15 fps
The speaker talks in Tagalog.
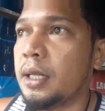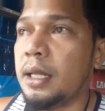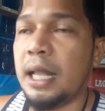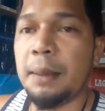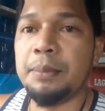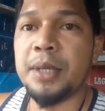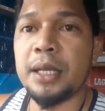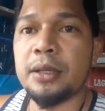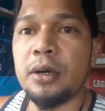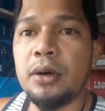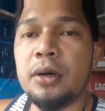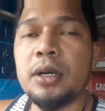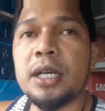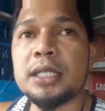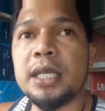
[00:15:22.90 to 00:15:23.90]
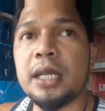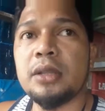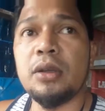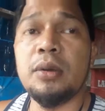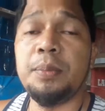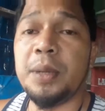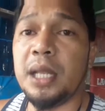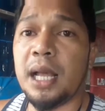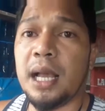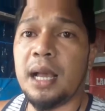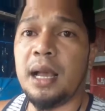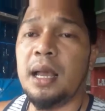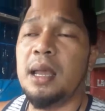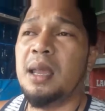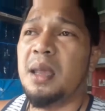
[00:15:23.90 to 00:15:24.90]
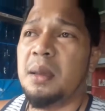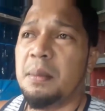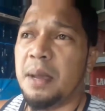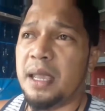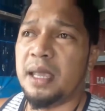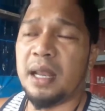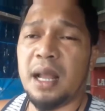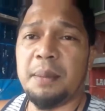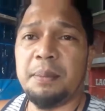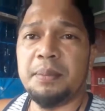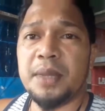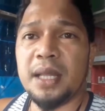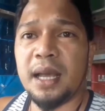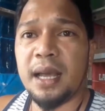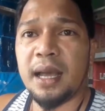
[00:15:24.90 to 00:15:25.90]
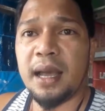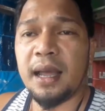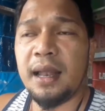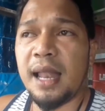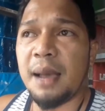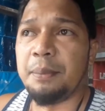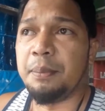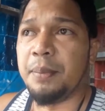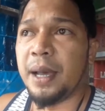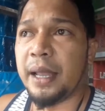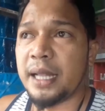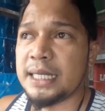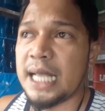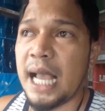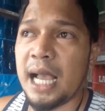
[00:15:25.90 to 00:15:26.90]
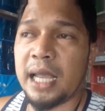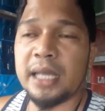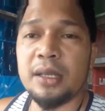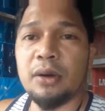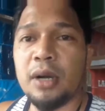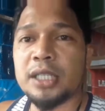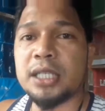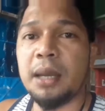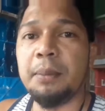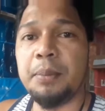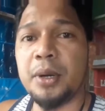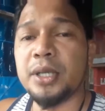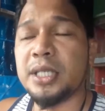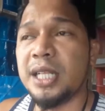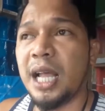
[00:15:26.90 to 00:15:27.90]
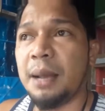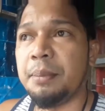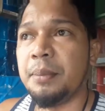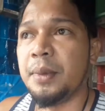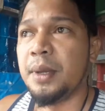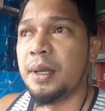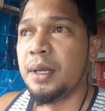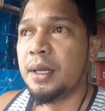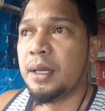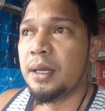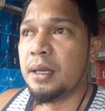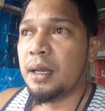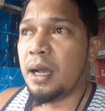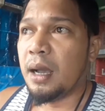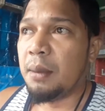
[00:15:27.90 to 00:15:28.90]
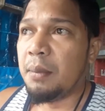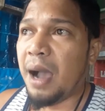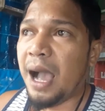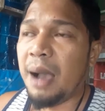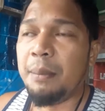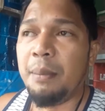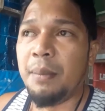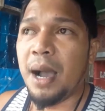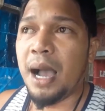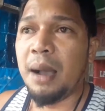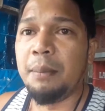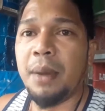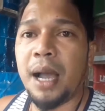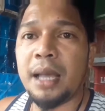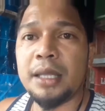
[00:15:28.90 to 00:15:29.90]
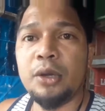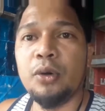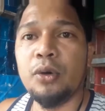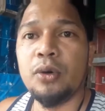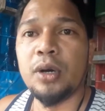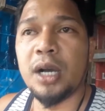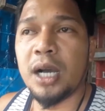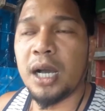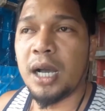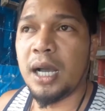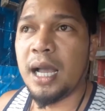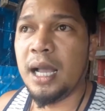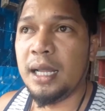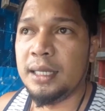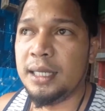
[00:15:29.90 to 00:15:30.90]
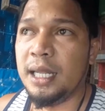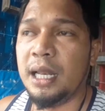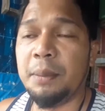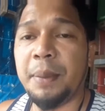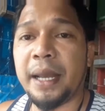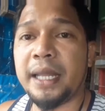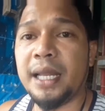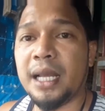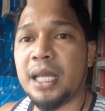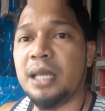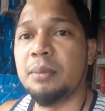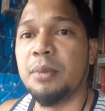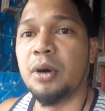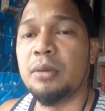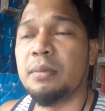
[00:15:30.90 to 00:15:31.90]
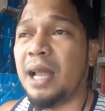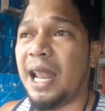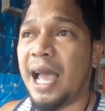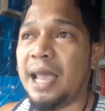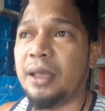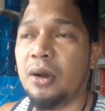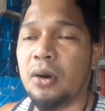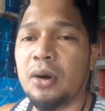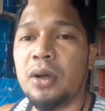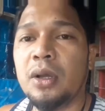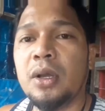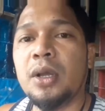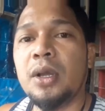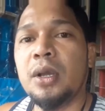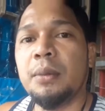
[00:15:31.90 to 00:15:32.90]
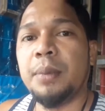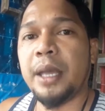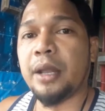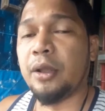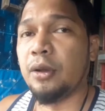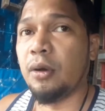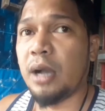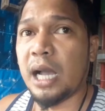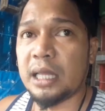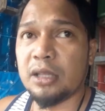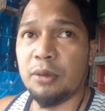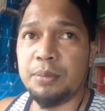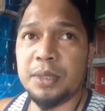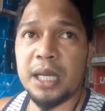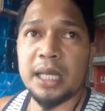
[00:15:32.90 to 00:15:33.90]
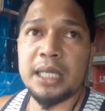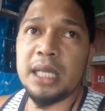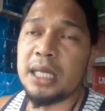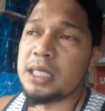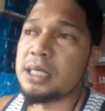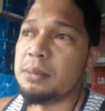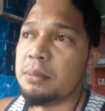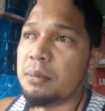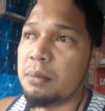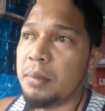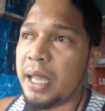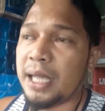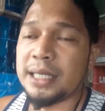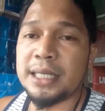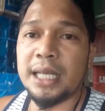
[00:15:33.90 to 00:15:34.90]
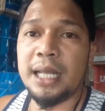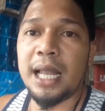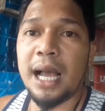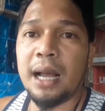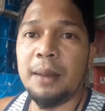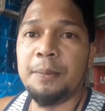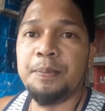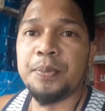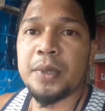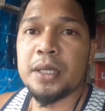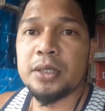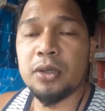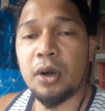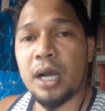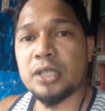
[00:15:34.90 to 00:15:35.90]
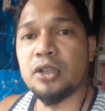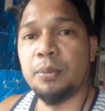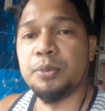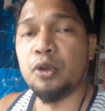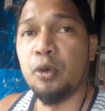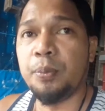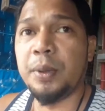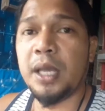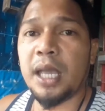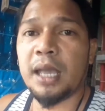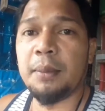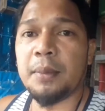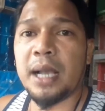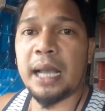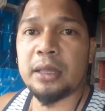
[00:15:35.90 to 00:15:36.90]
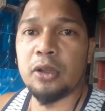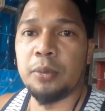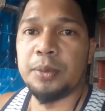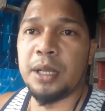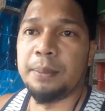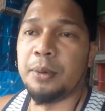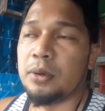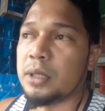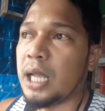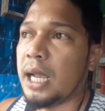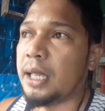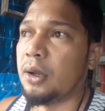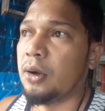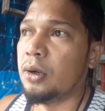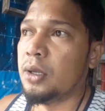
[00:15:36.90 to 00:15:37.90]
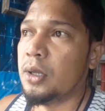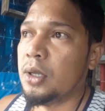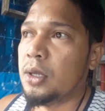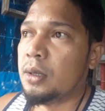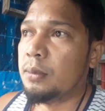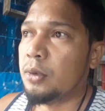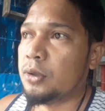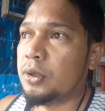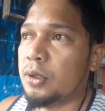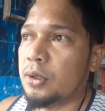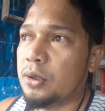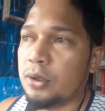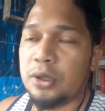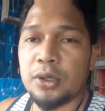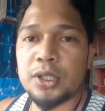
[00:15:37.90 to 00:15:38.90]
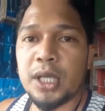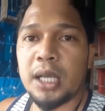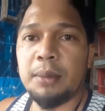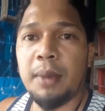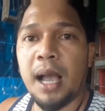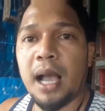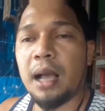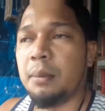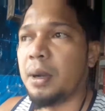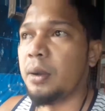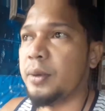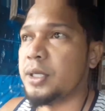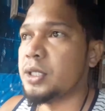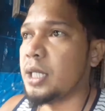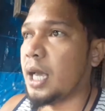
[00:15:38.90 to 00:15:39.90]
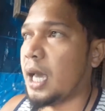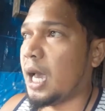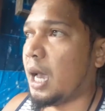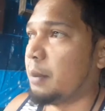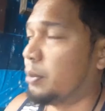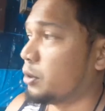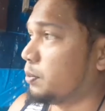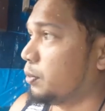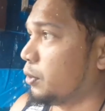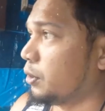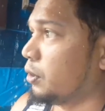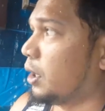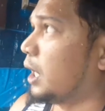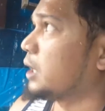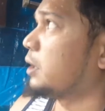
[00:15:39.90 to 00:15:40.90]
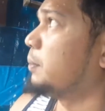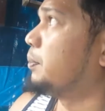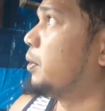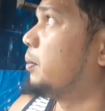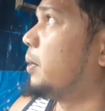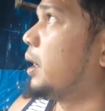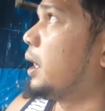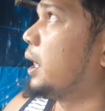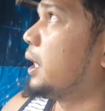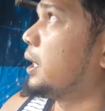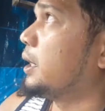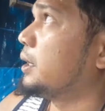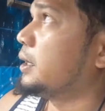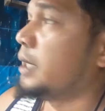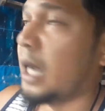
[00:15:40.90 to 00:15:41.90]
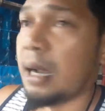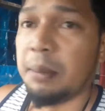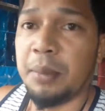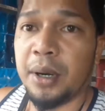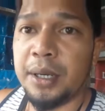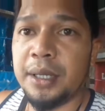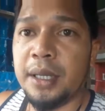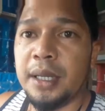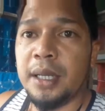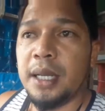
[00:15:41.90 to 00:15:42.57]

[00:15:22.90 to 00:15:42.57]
lap na to. Kasi ito yung pinaka mahirap na lap para sa akin. No? Kasi ang first lap, uh, mahab mahaba yung uh, ah, lilipa rin ng ibon, malayo. Pero yung cut off niyan is maiksi lang. So as of 2 p.m. cut off na po tayo. But good to say mga kabagwis, nakaabot po yung ating pong mga young bird